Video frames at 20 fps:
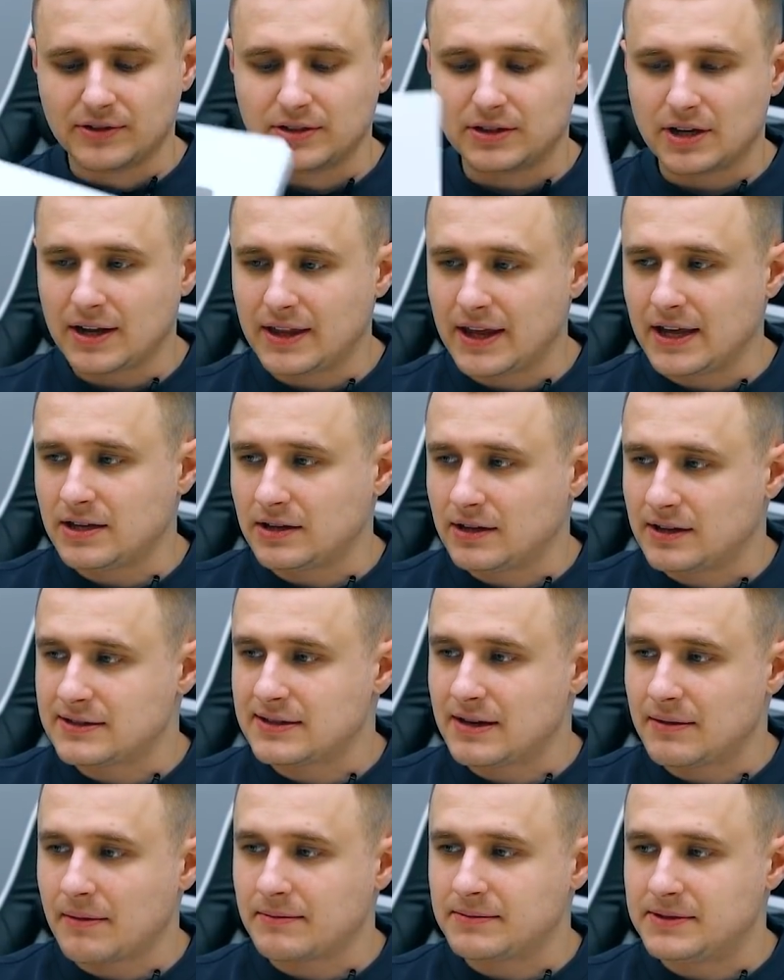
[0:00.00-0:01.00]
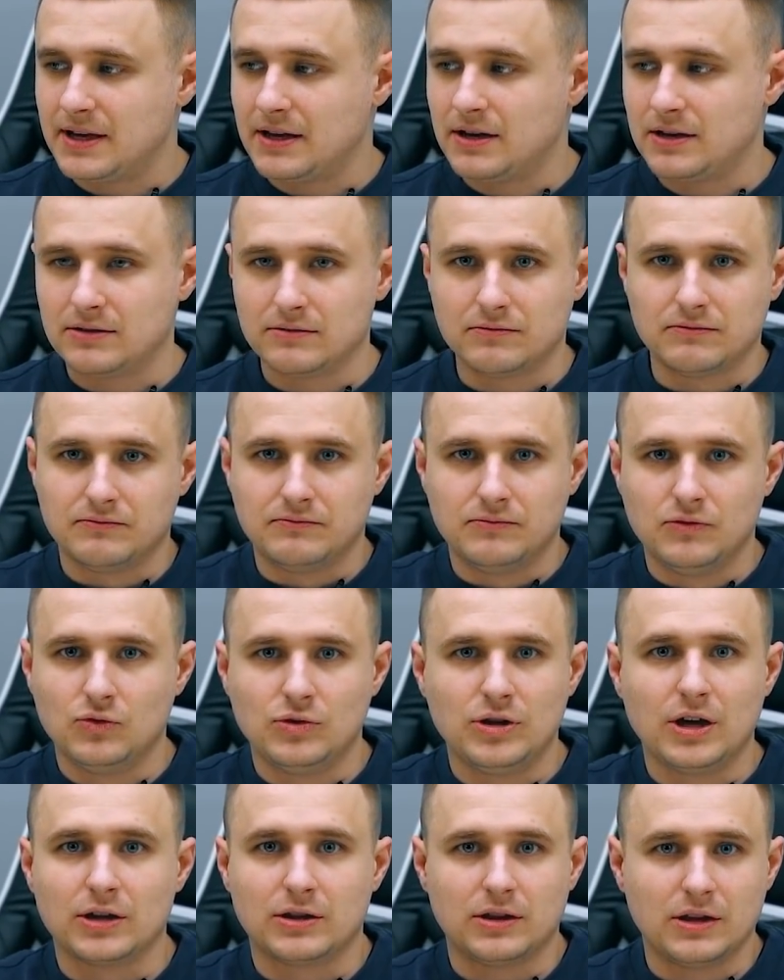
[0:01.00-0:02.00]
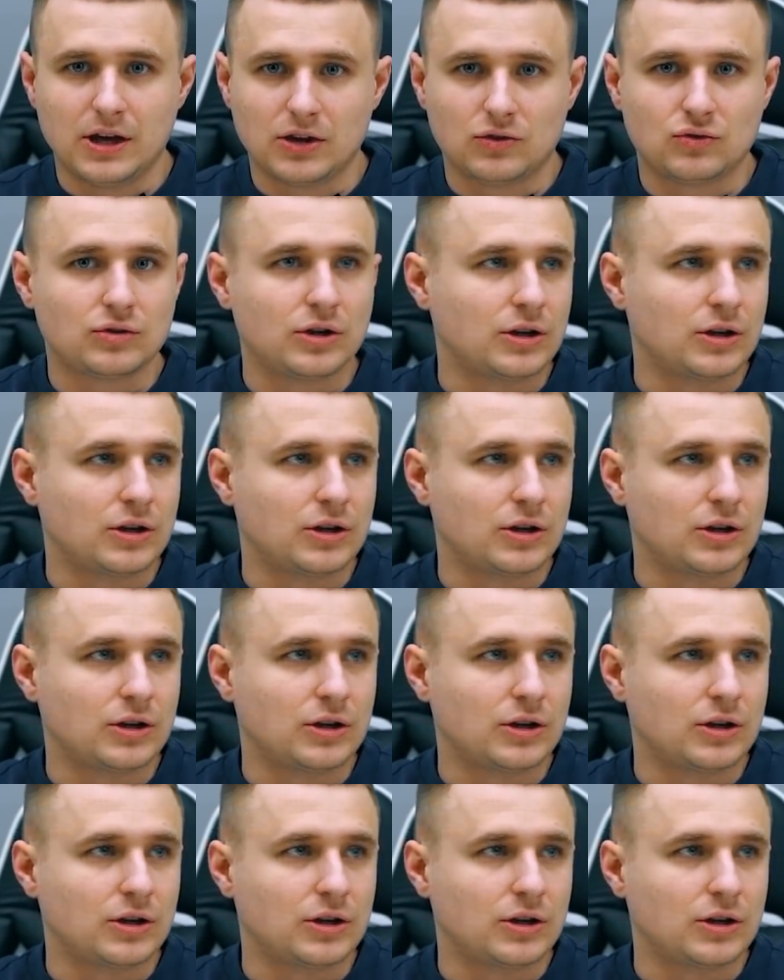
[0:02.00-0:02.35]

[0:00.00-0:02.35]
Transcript: в интернете, на самом деле, ну нет, нету